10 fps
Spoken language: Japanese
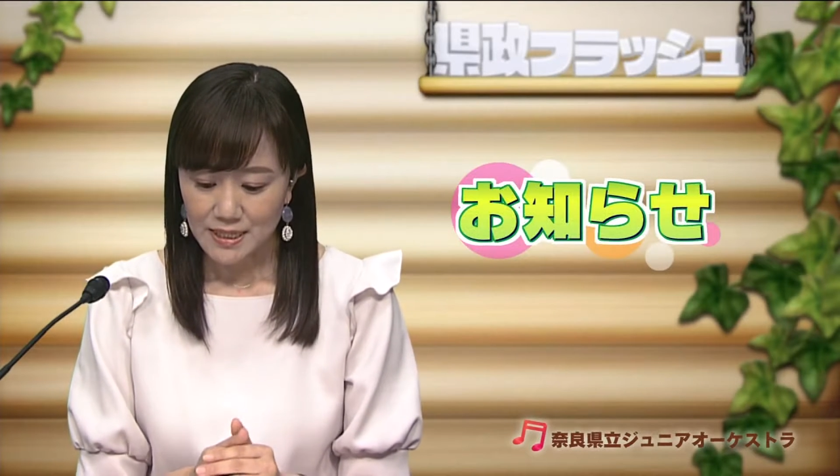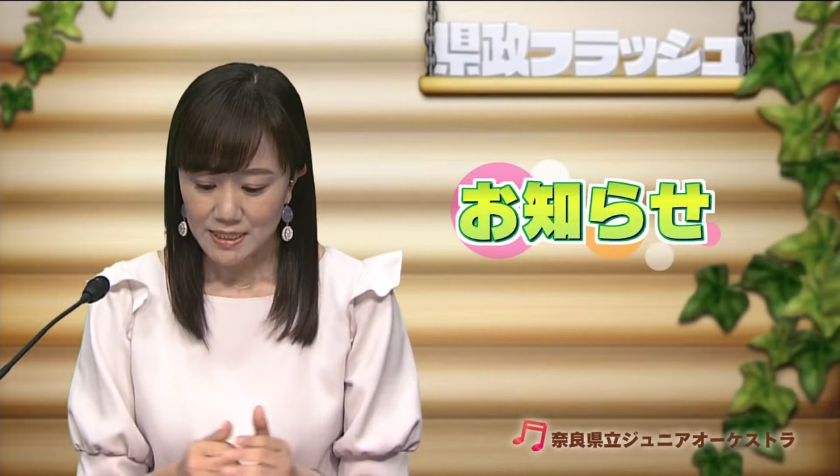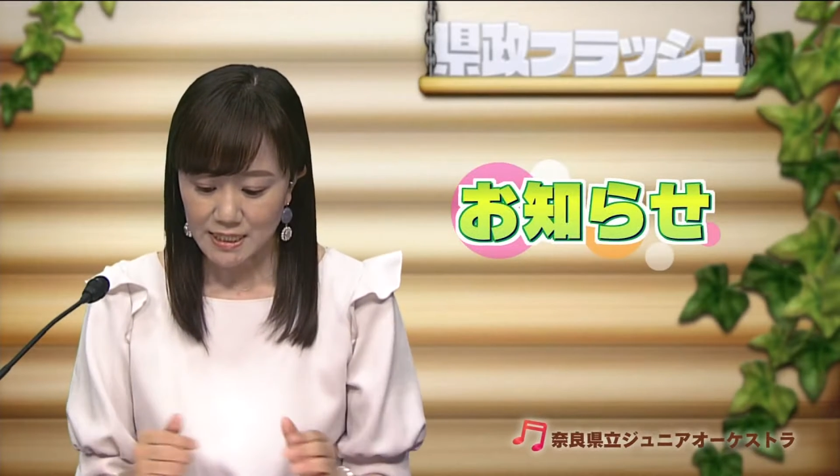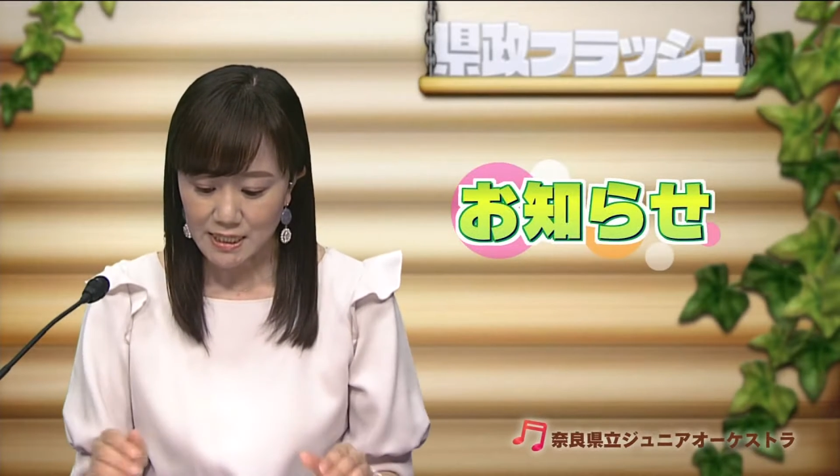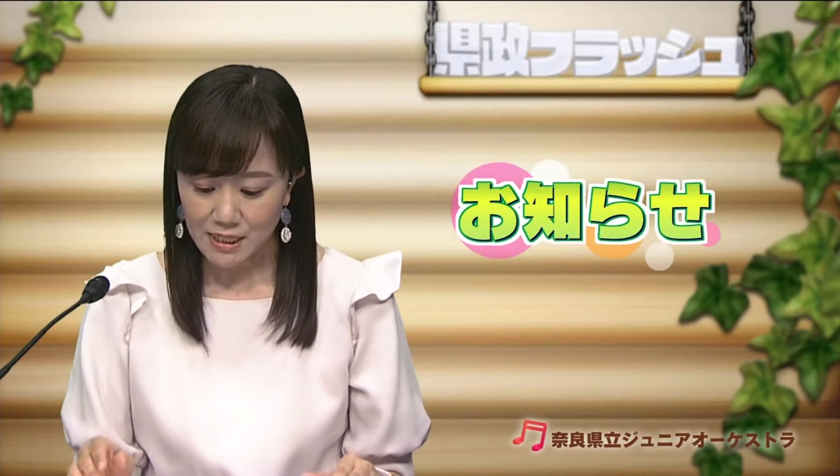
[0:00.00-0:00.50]

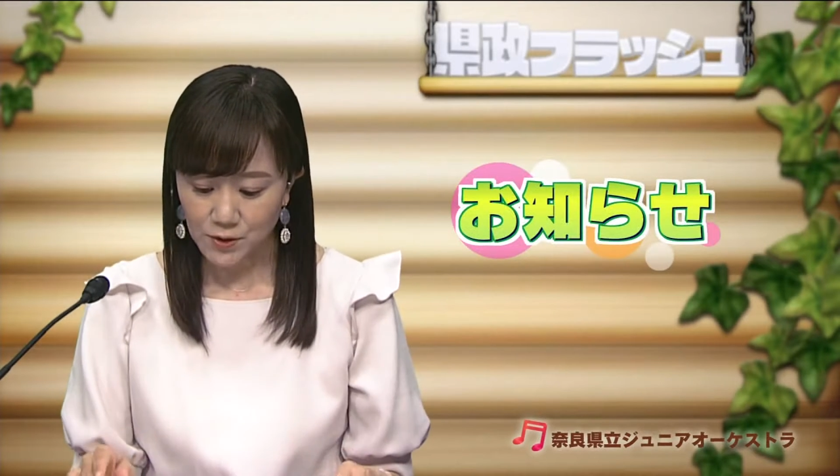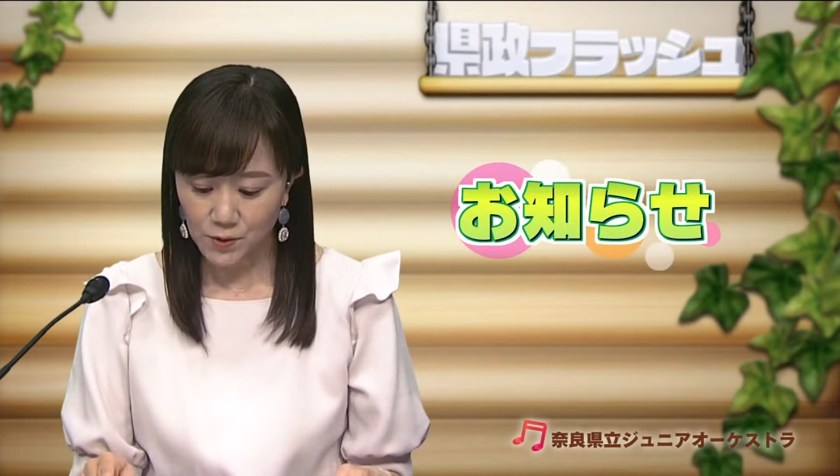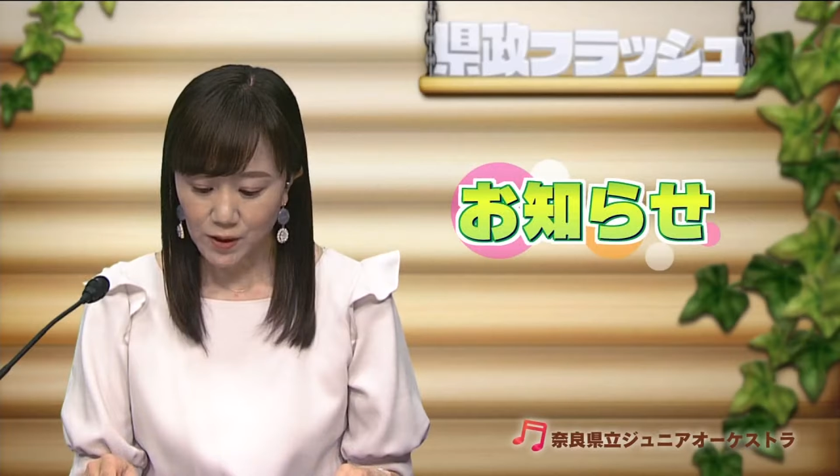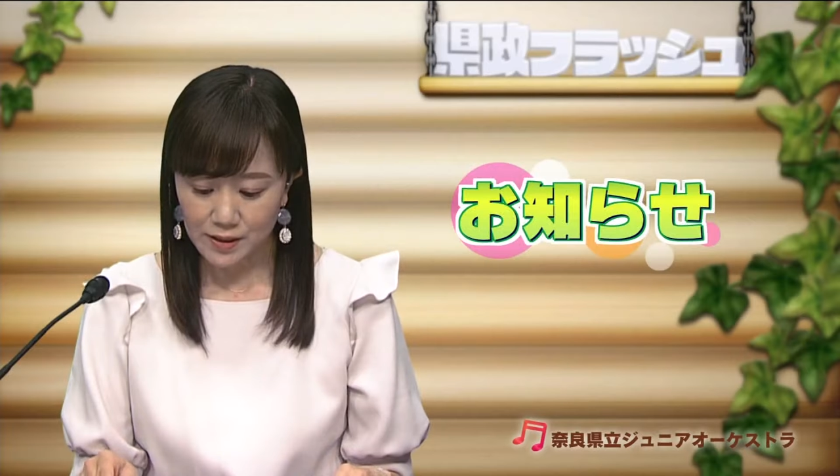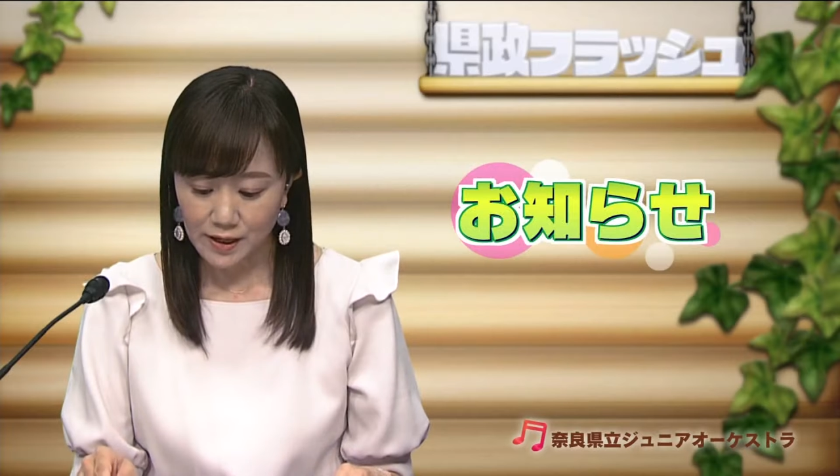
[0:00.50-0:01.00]
地域の
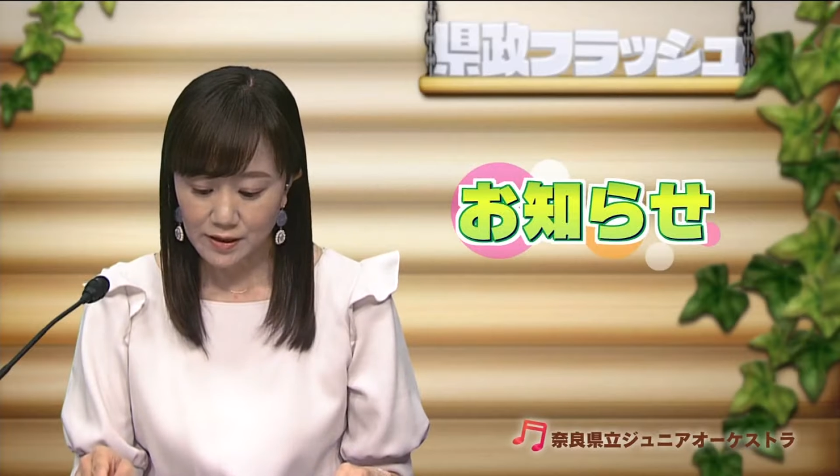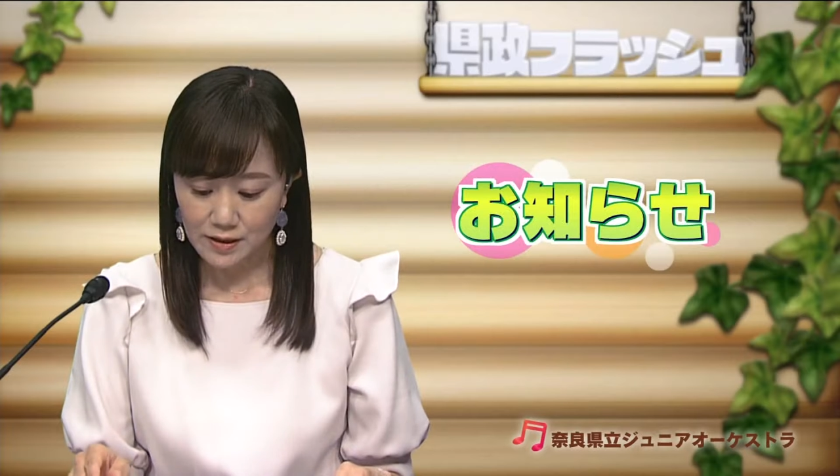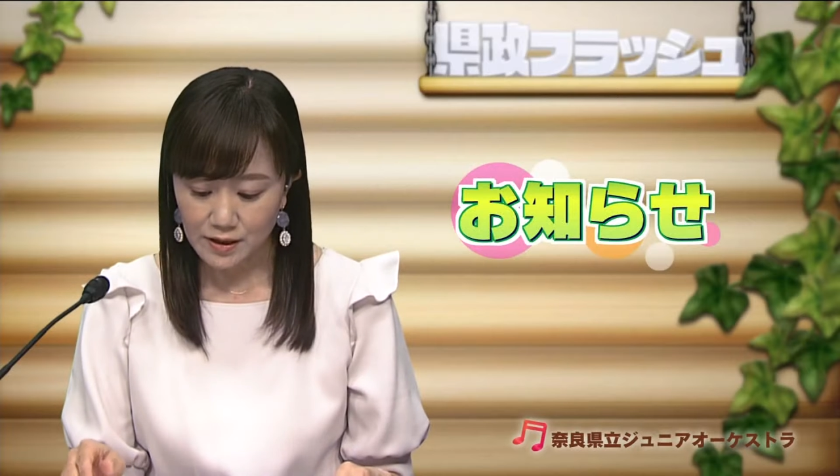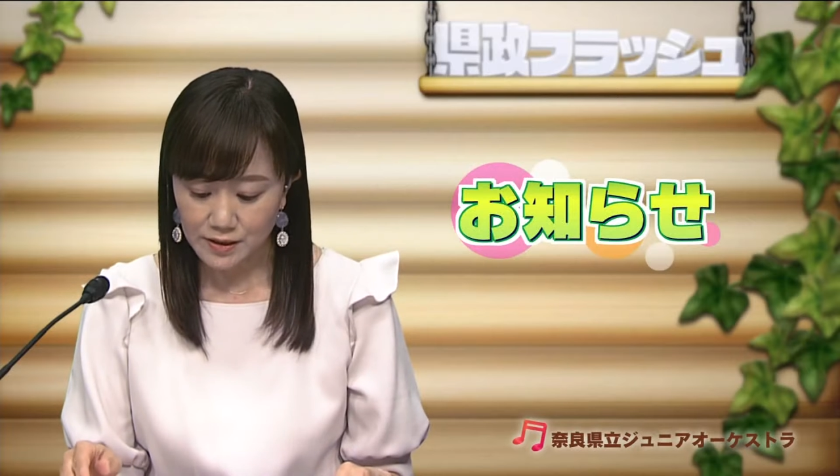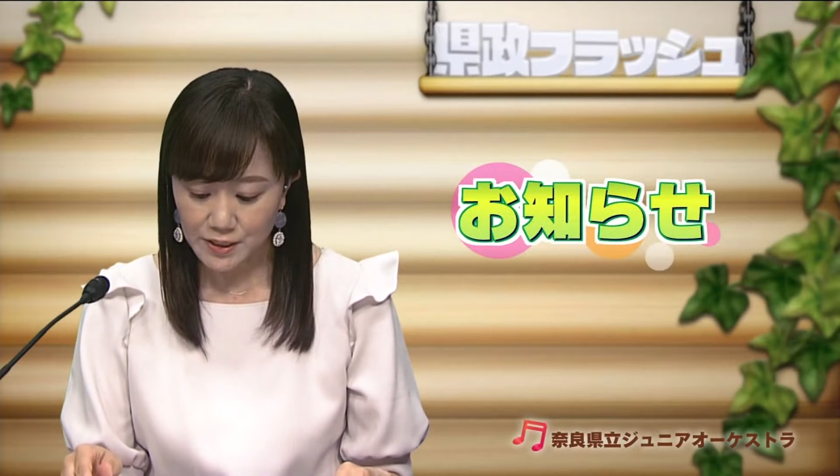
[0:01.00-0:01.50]
課題
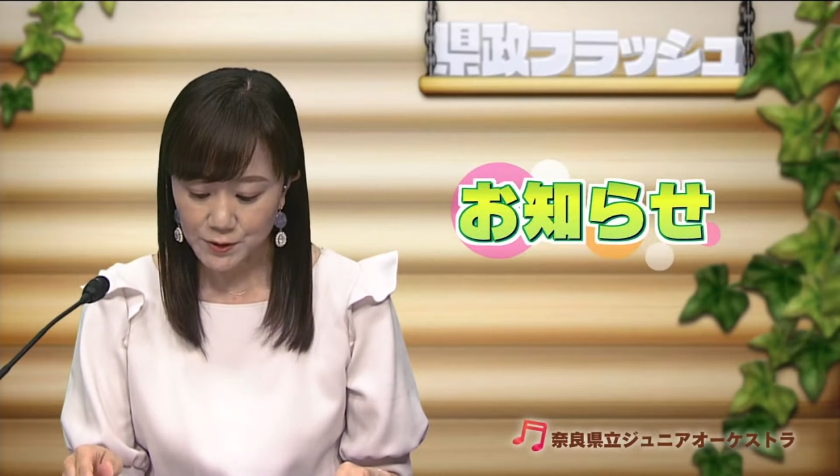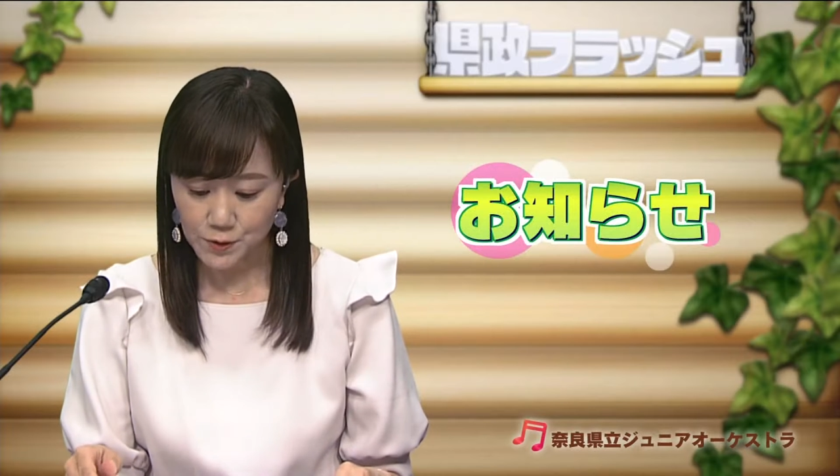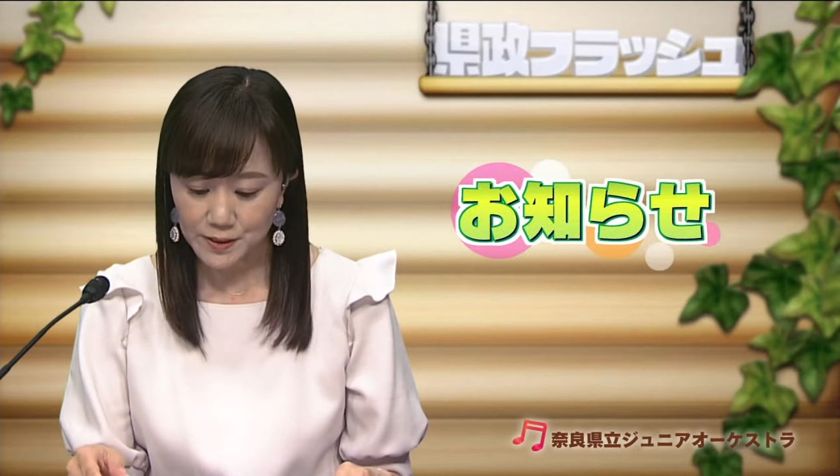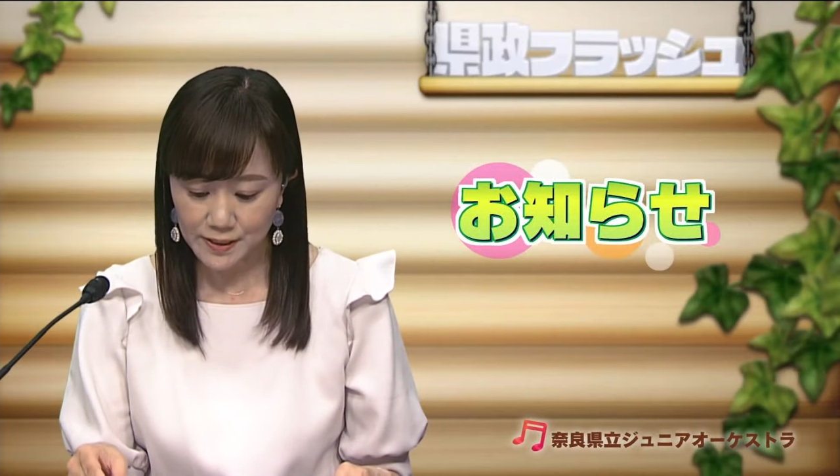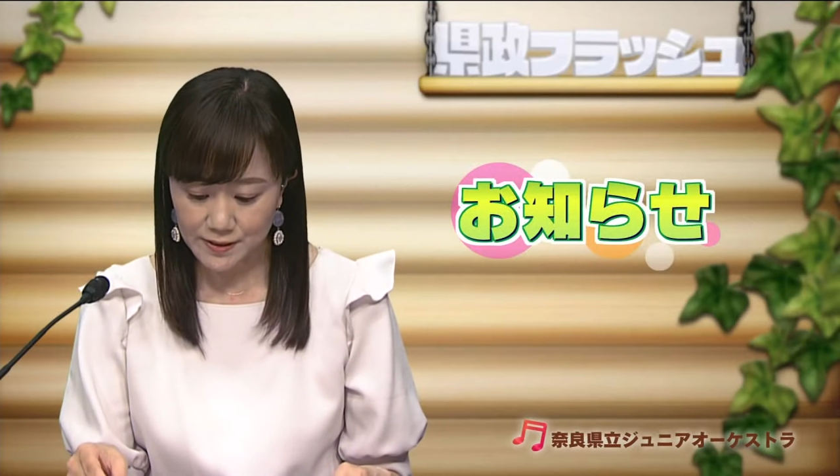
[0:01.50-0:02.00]
解決を
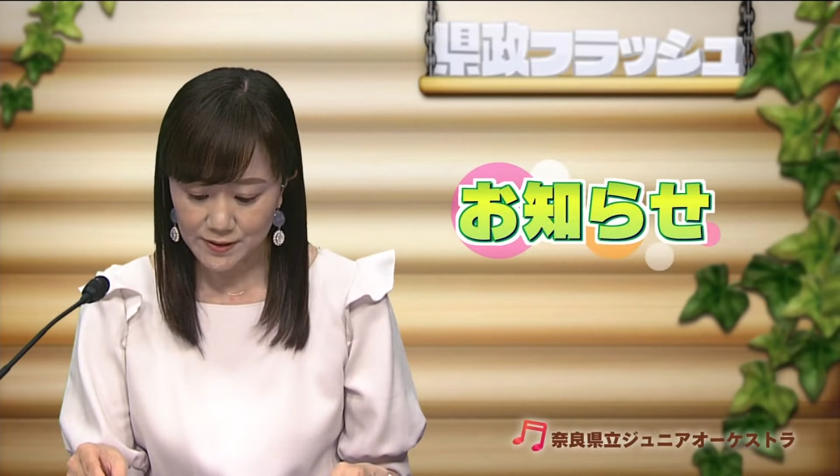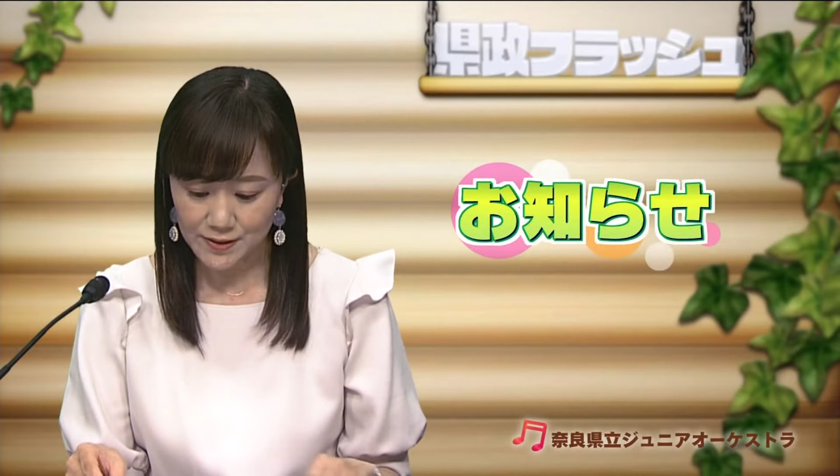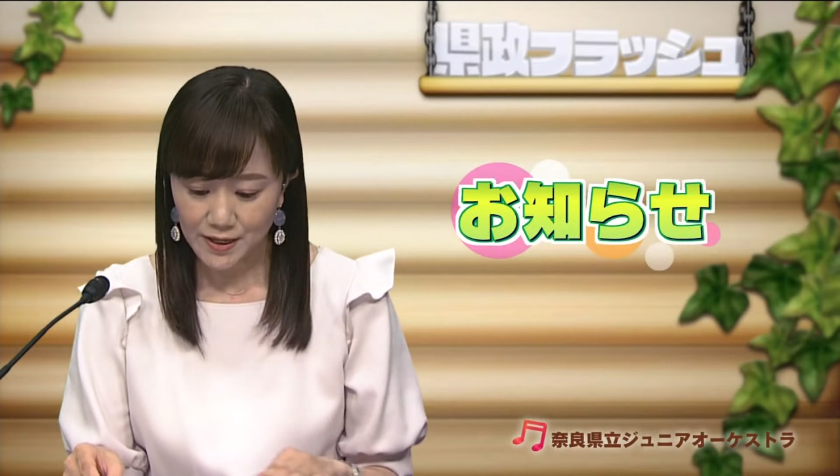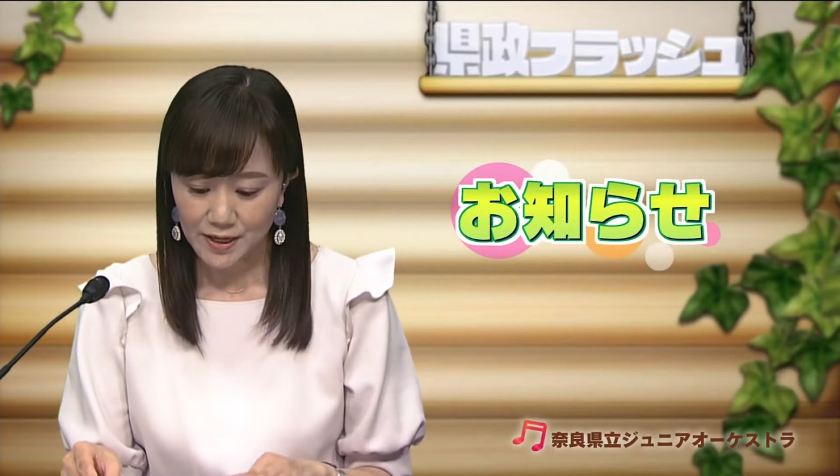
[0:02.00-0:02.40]
目指す